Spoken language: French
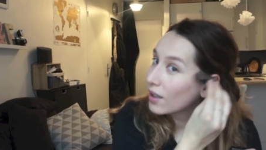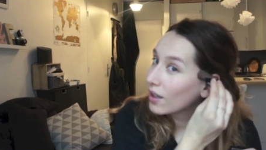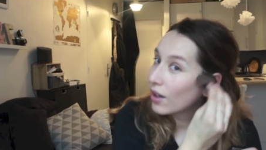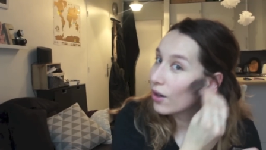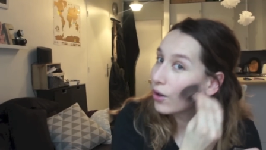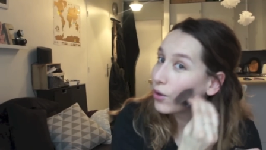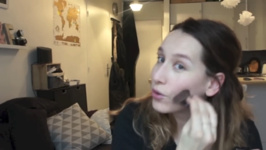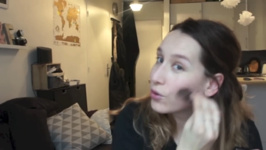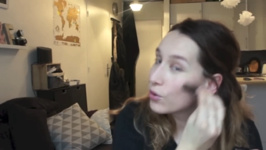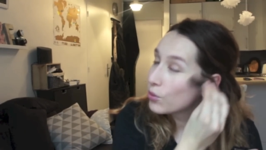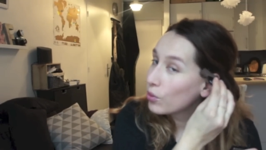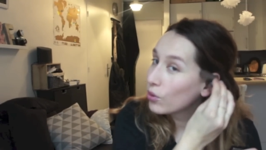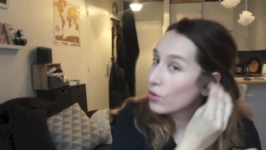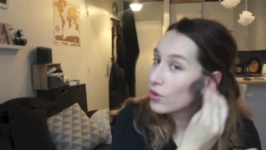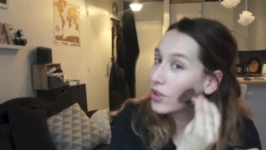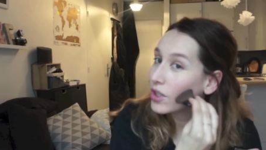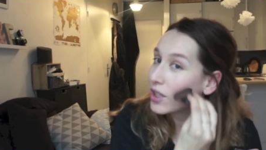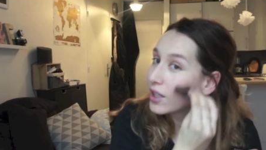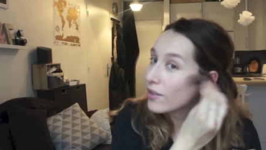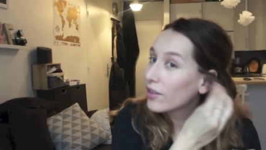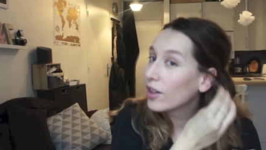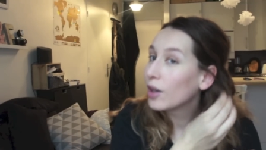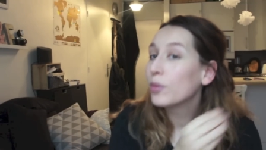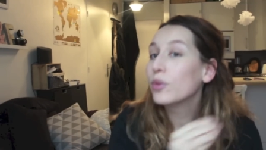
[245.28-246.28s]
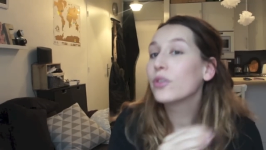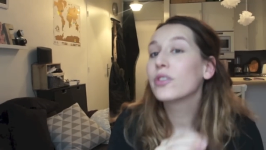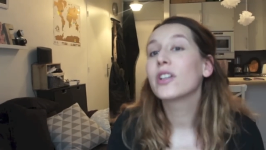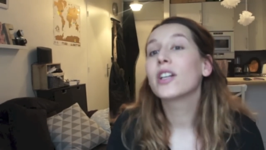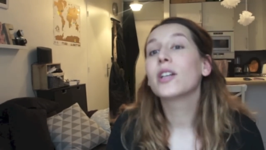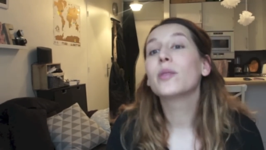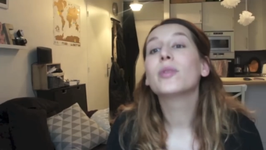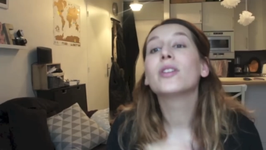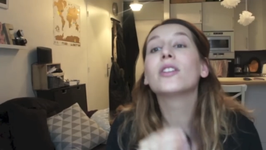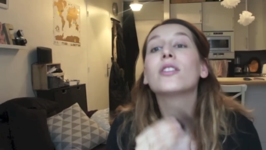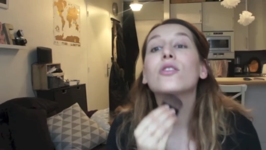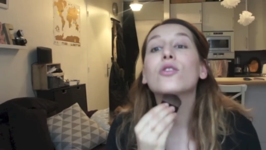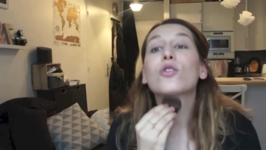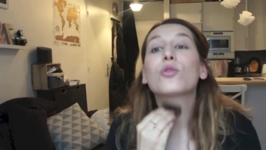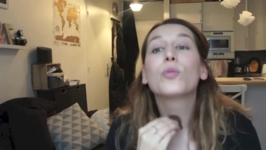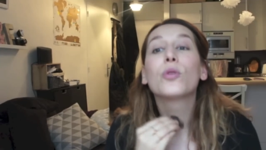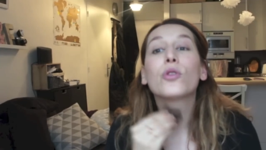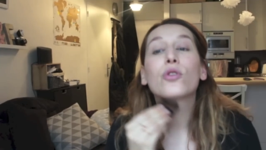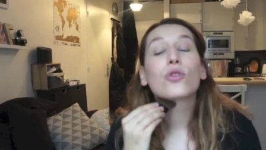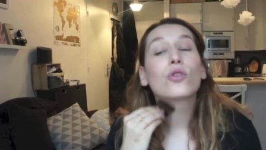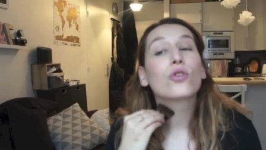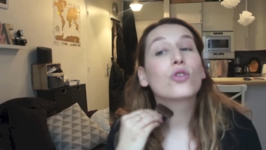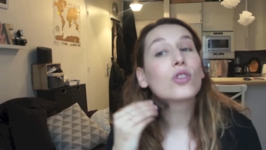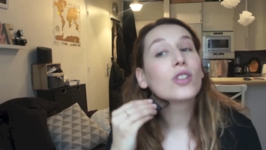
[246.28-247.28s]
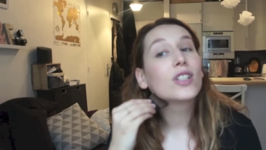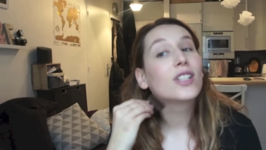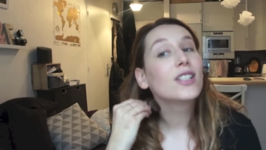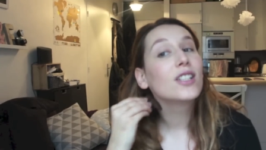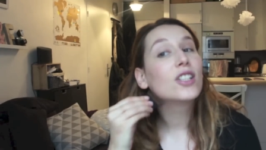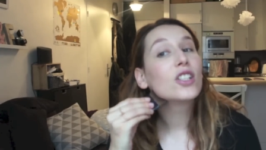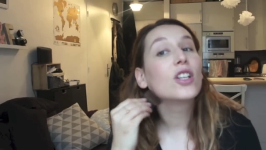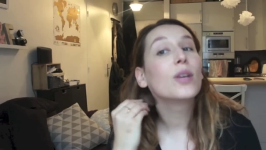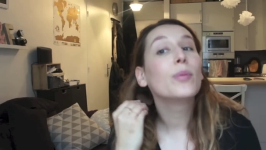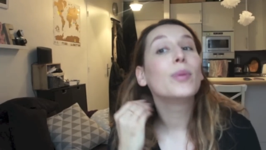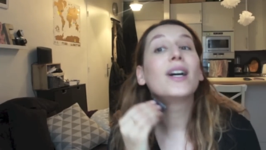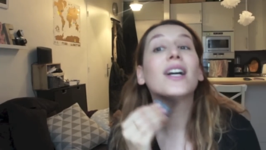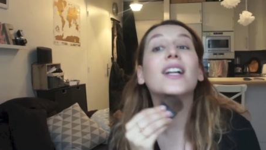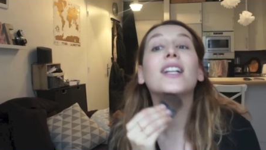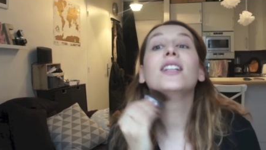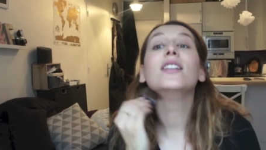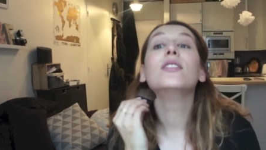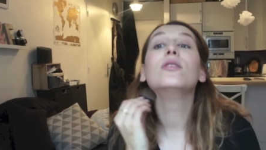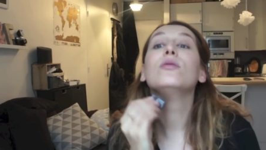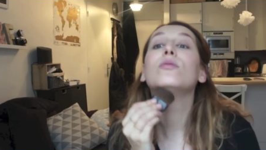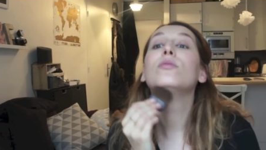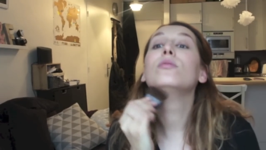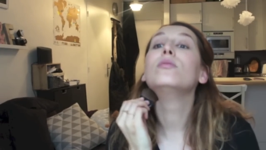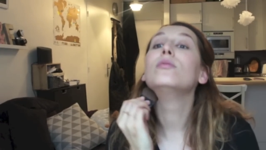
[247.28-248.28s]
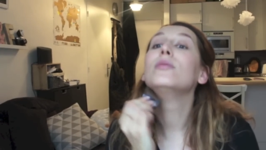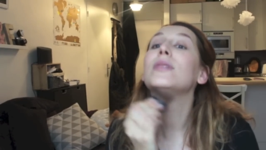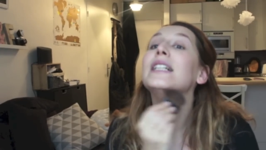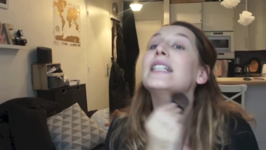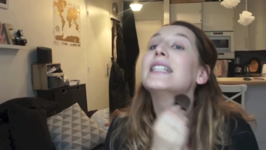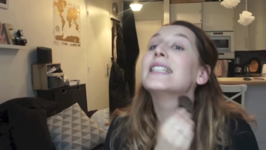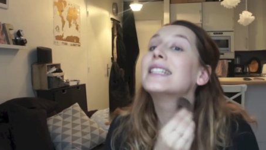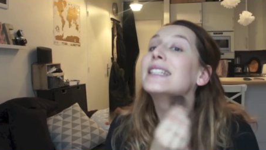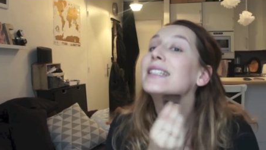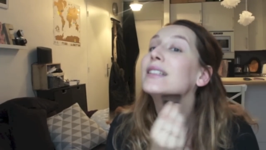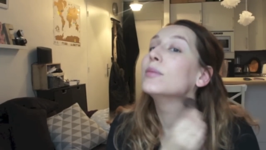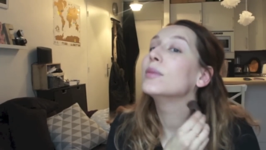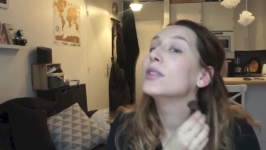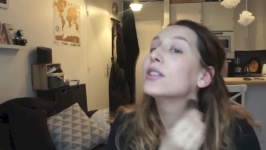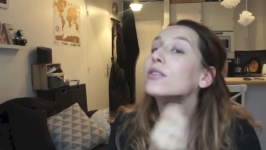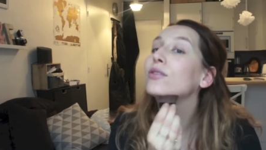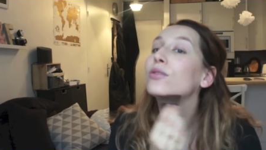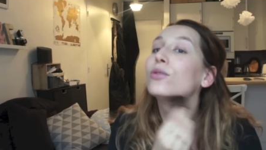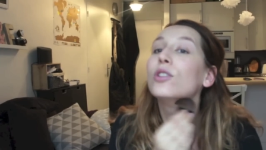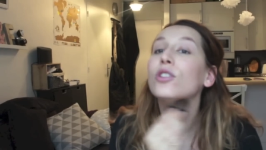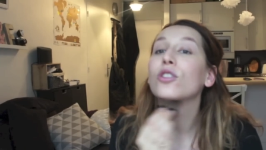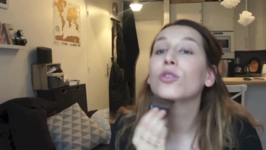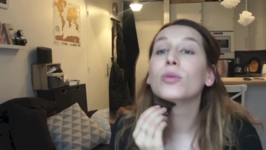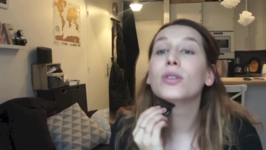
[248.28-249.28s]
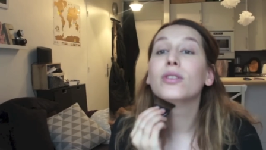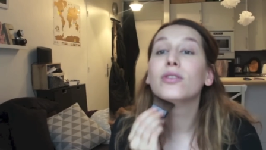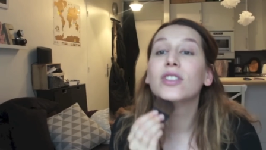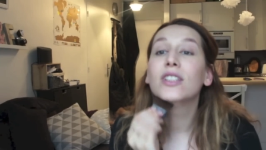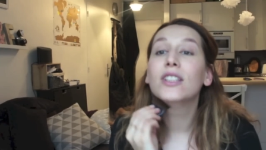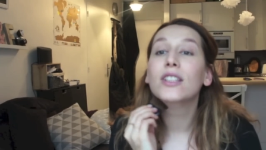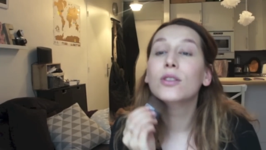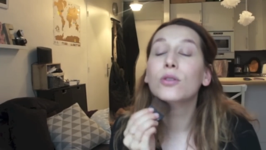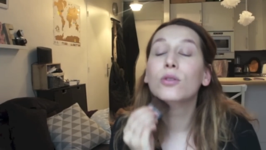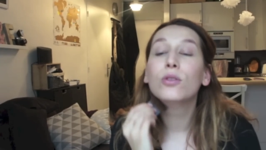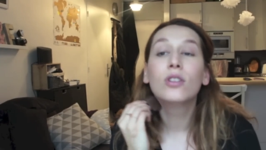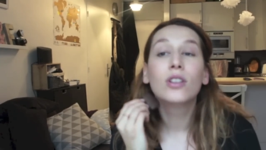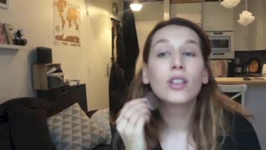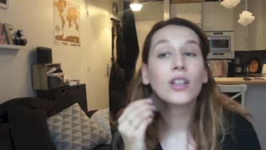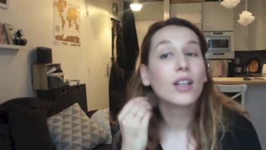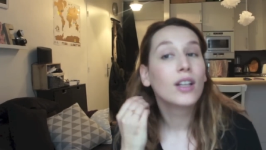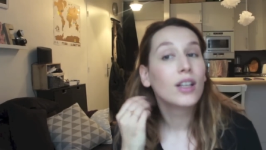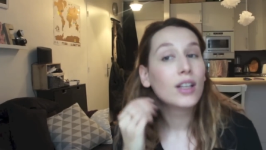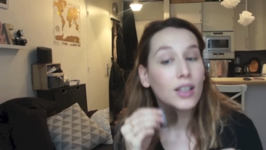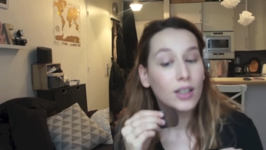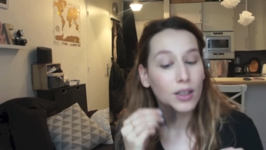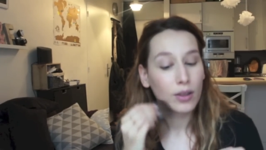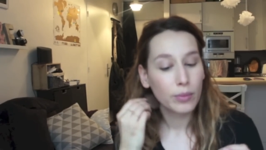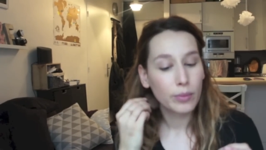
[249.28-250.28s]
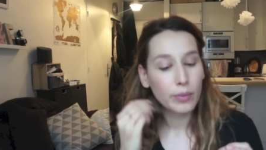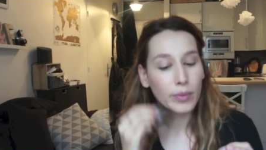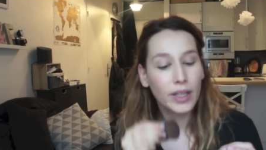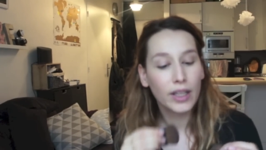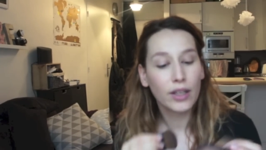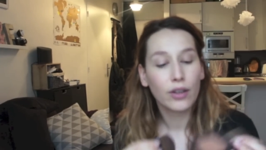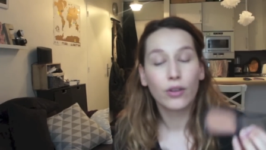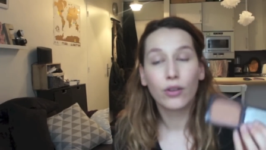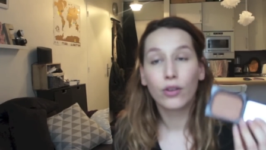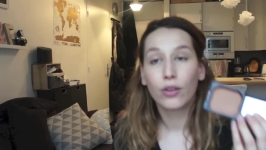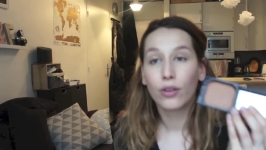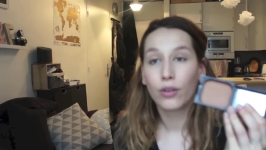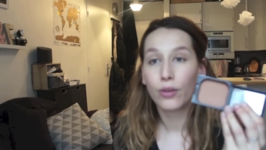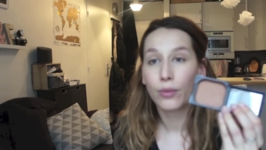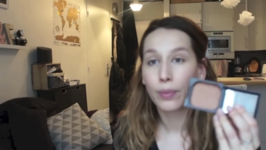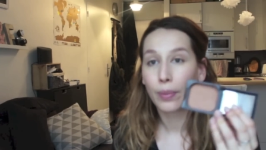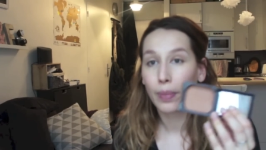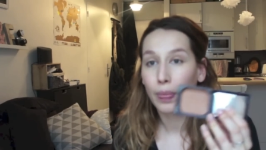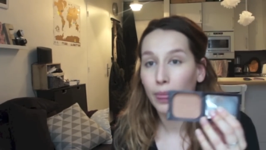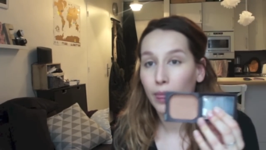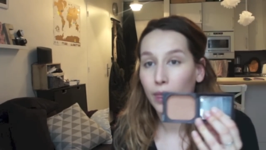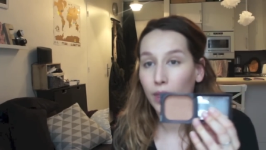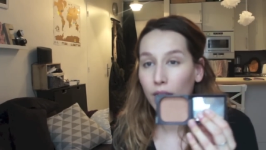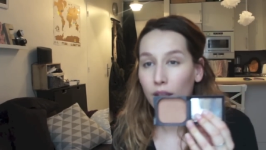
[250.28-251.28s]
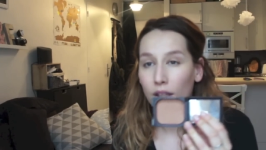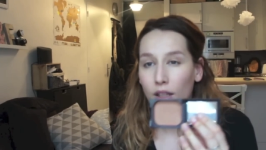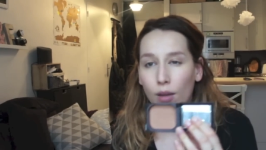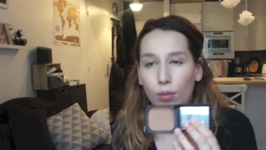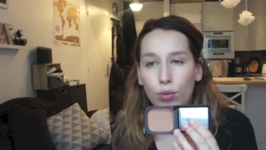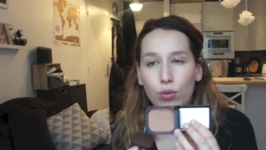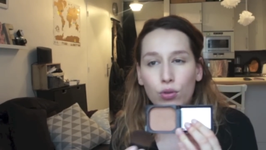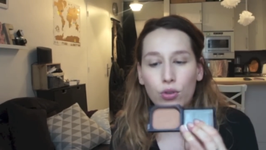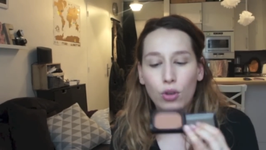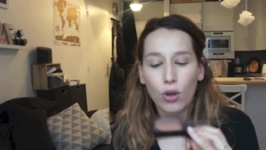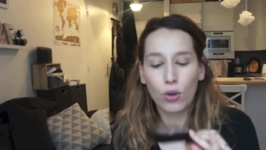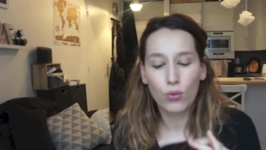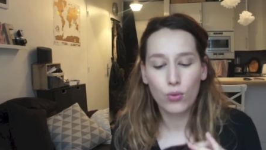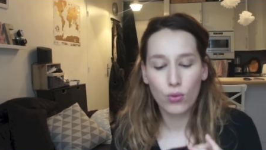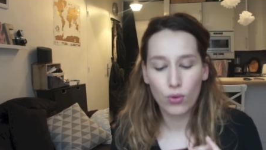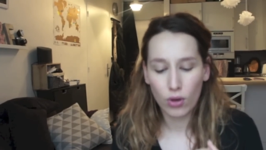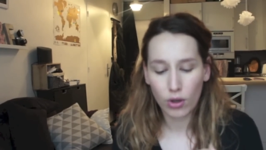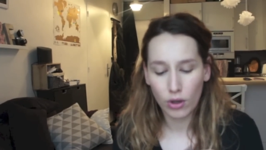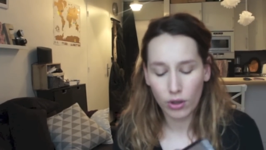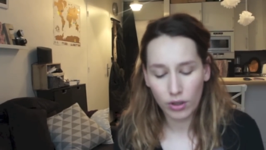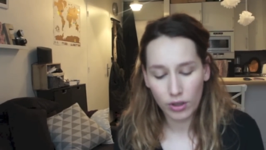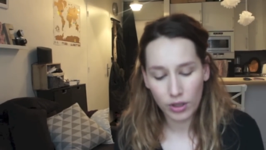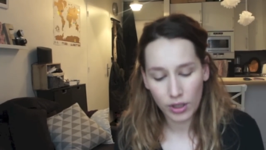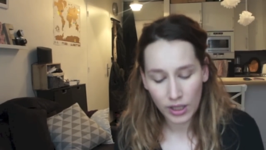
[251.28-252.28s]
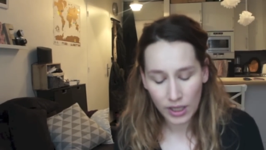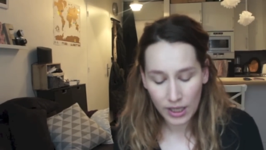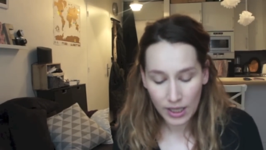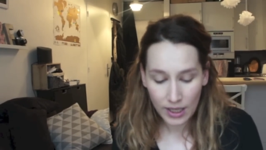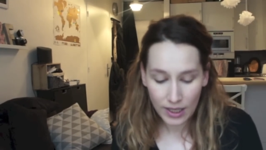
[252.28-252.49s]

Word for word: Alors ce bronzer est vraiment très bien, je pense que j'en ai déjà parlé maintes et maintes fois dans mes vidéos, mais euh, il y a plusieurs couleurs.